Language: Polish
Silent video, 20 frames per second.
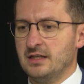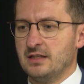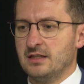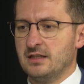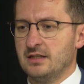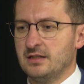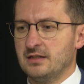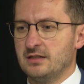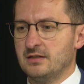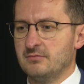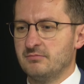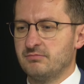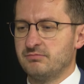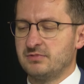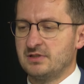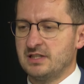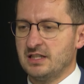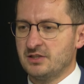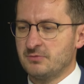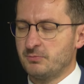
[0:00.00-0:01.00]
E,
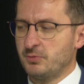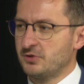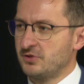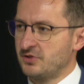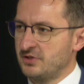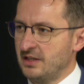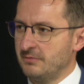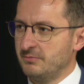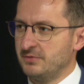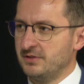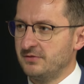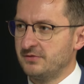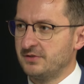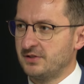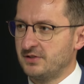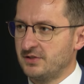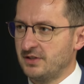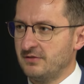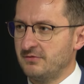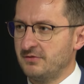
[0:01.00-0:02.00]
też potrzebny w
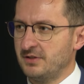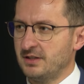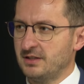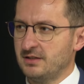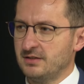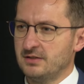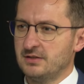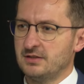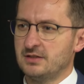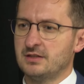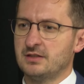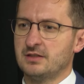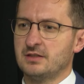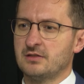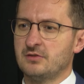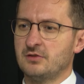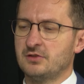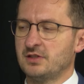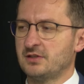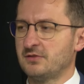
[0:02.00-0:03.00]
Tczewie, e,
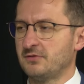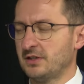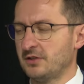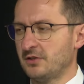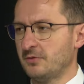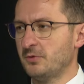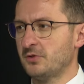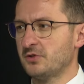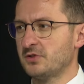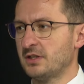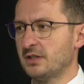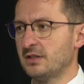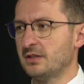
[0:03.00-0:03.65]
chociaż wiadomo, Jeden że...